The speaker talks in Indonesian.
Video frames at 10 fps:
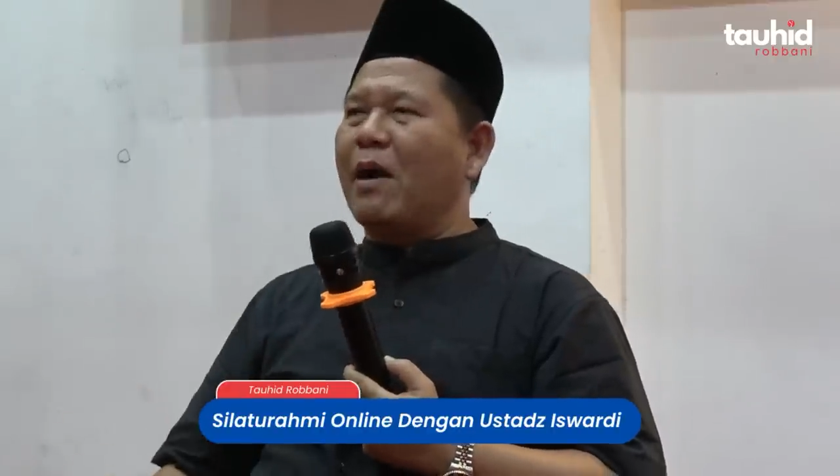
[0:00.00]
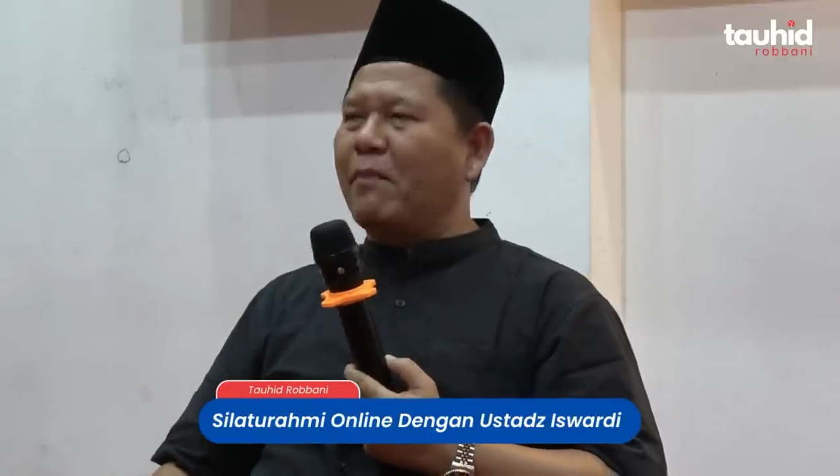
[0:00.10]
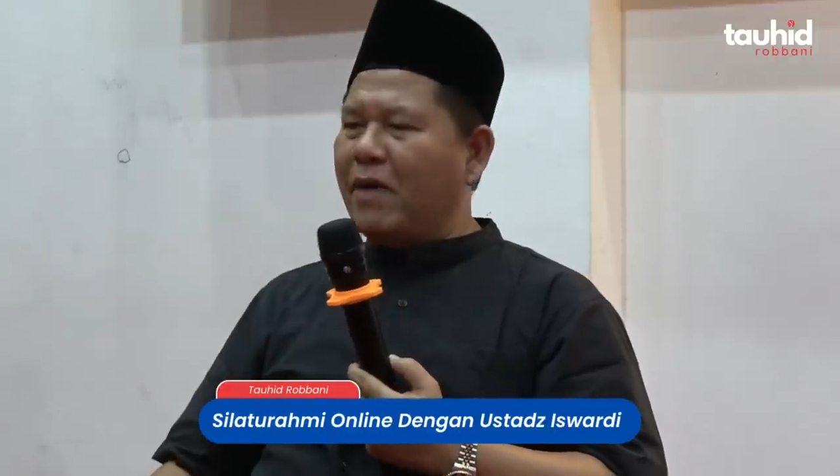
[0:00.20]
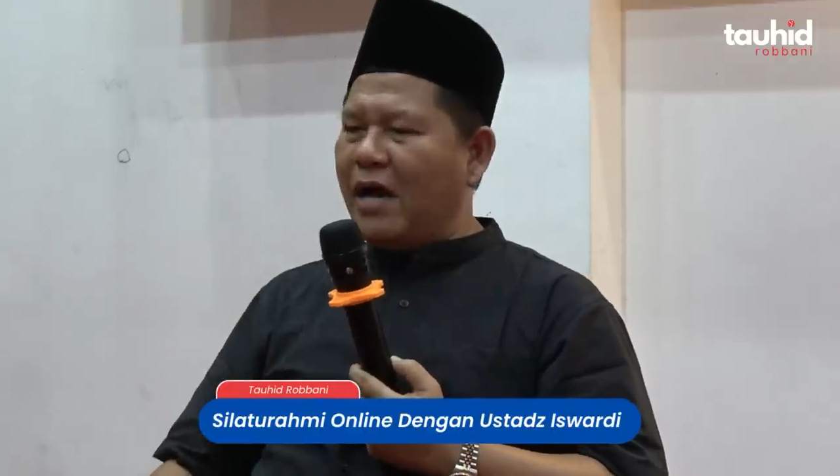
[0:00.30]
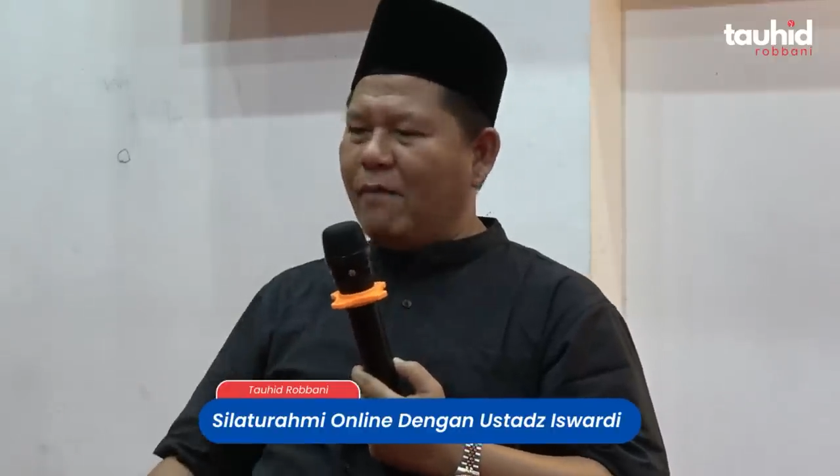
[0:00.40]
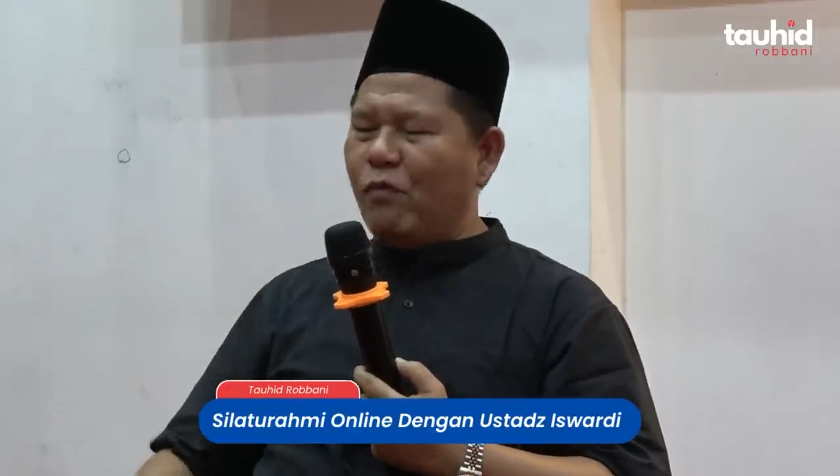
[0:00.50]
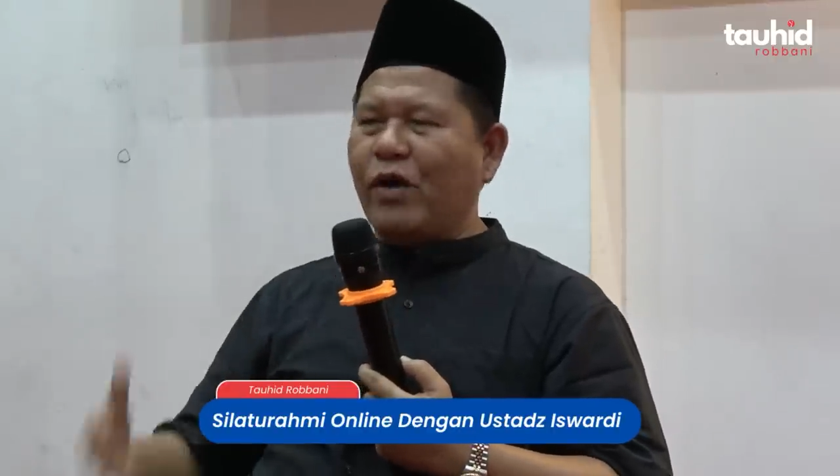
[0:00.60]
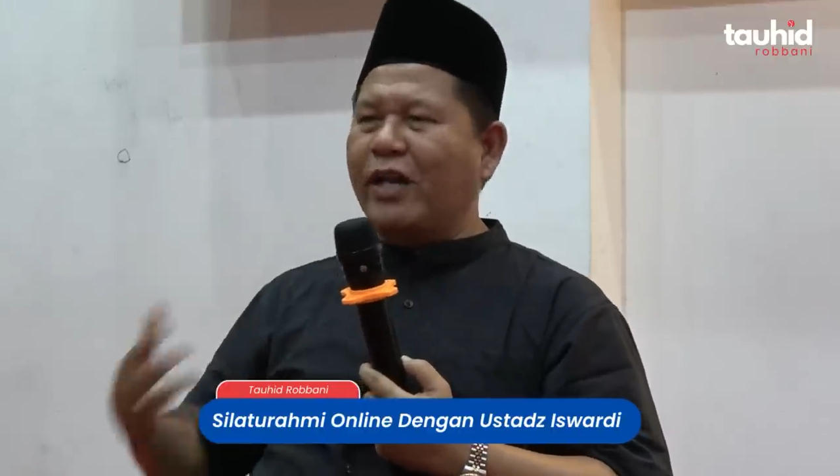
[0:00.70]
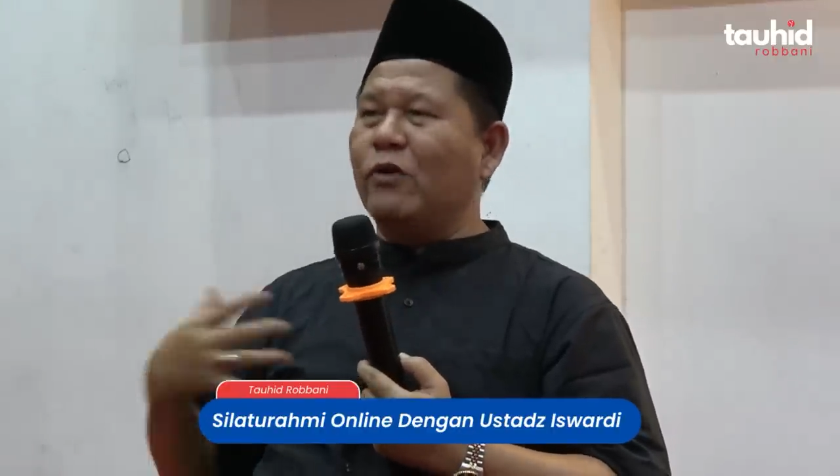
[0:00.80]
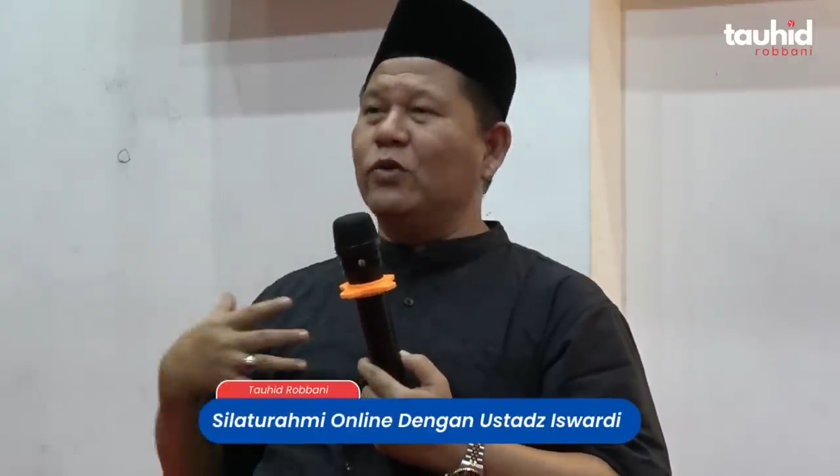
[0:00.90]
bapak,
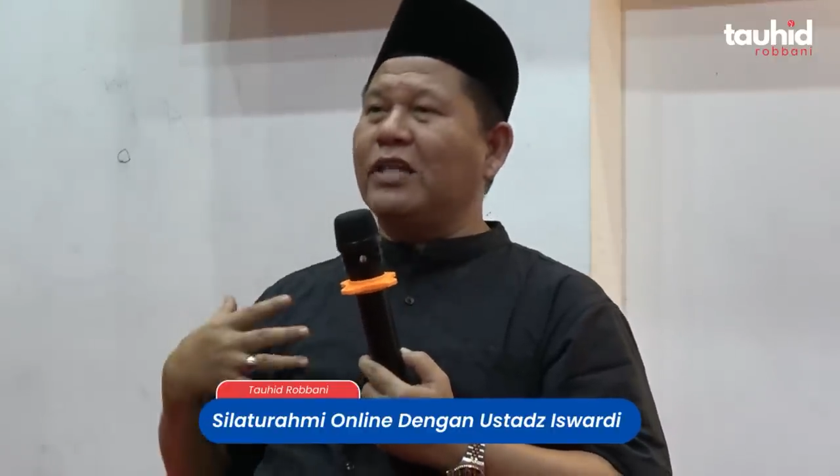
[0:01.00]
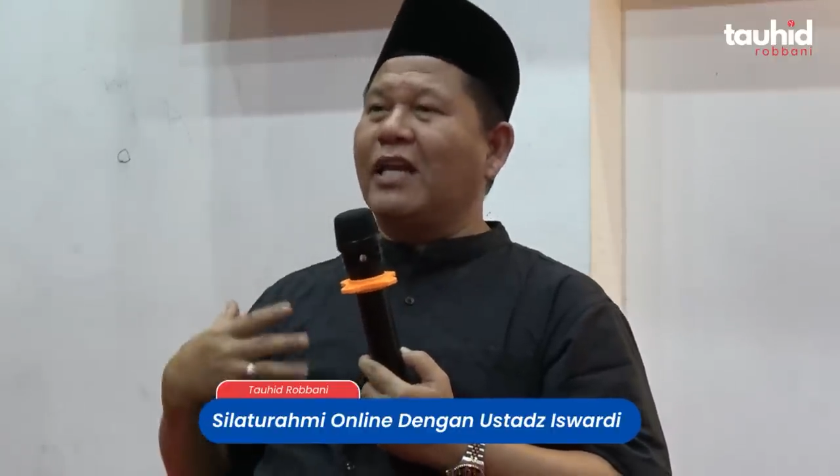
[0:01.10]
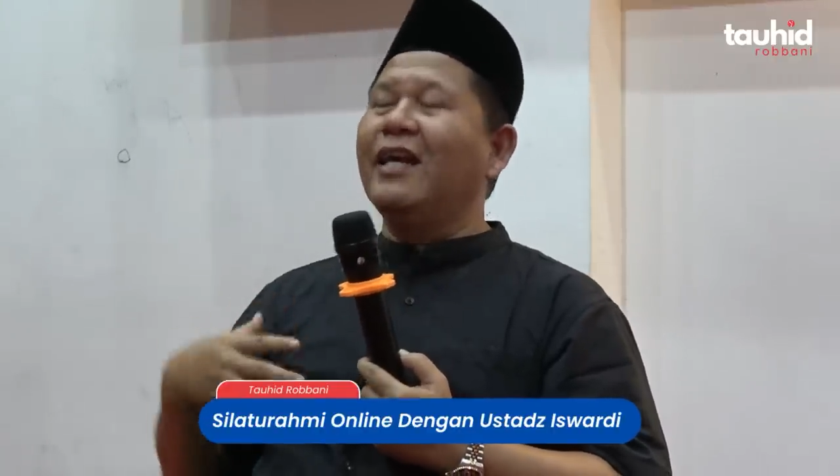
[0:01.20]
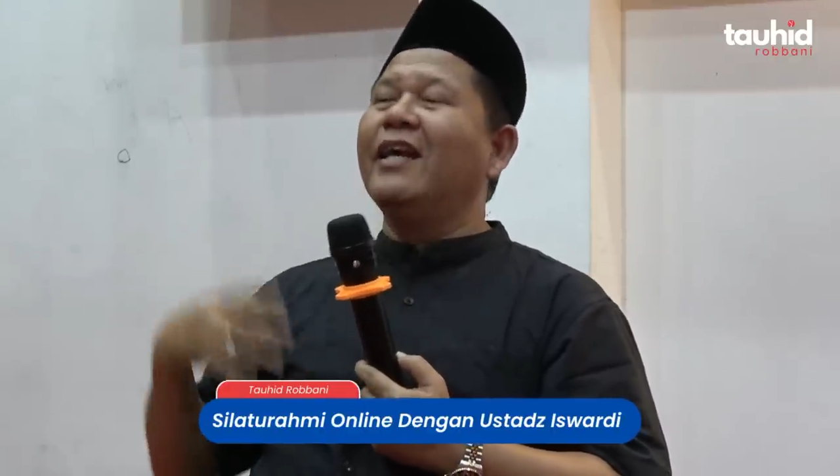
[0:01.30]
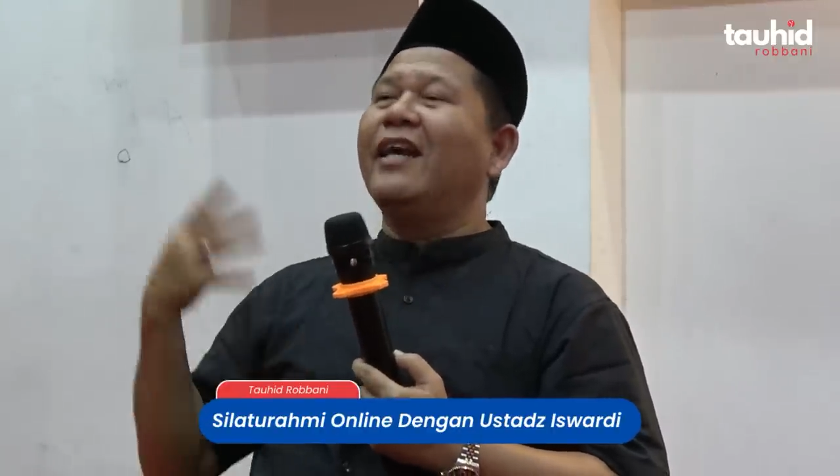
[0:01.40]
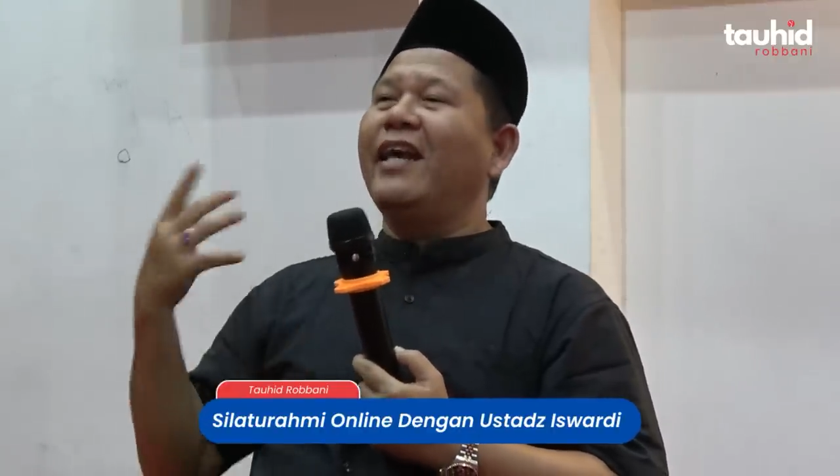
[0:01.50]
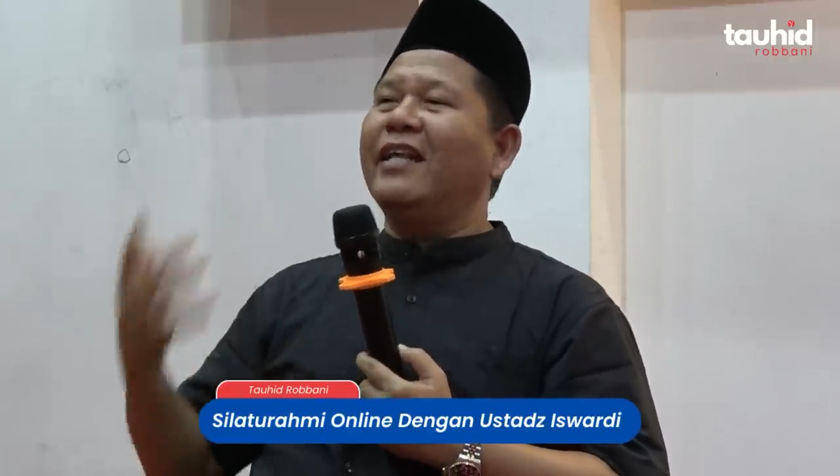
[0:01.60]
bukannya ustadz.